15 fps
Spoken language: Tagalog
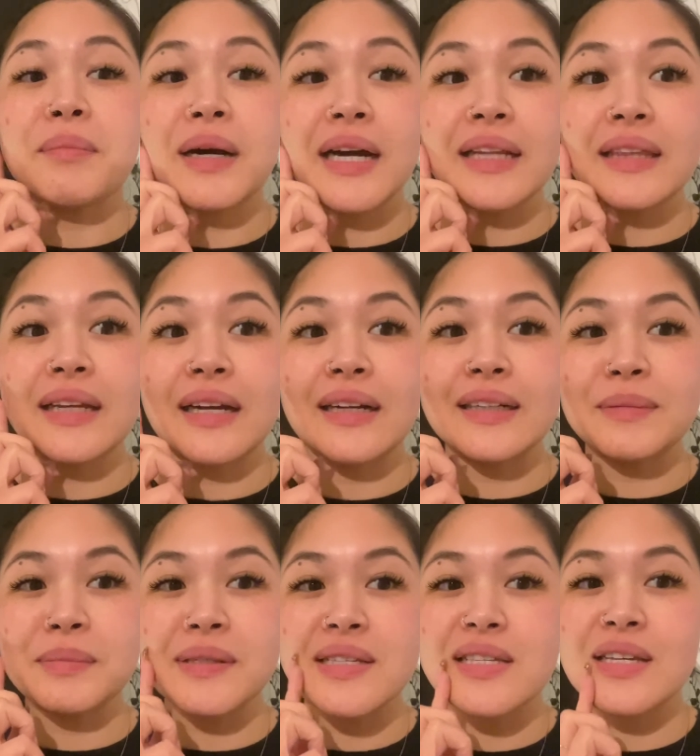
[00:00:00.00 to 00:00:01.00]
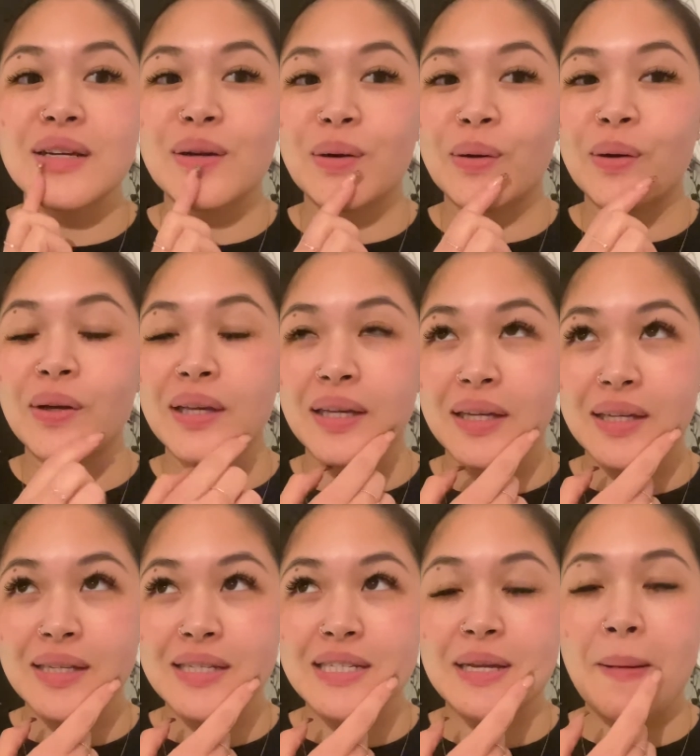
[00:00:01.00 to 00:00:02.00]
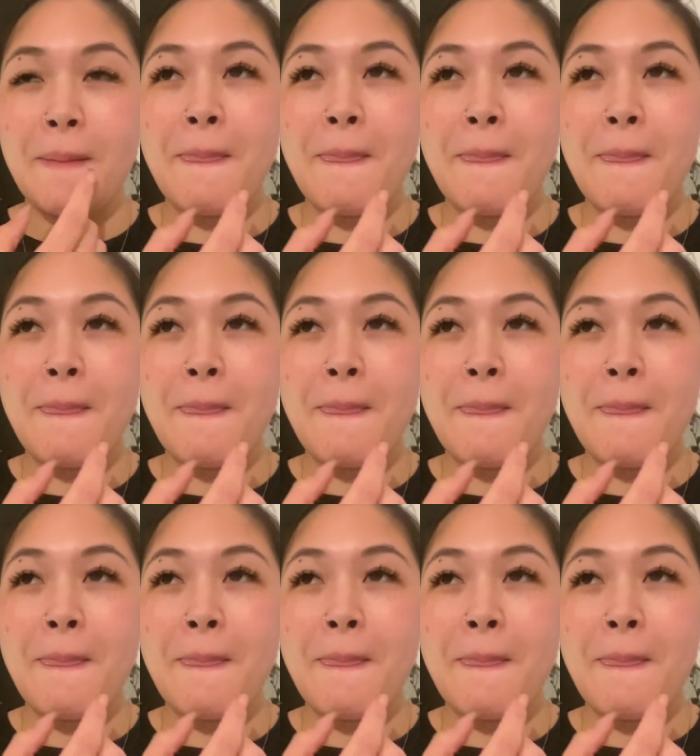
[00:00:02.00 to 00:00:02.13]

But, ang napansin ko is,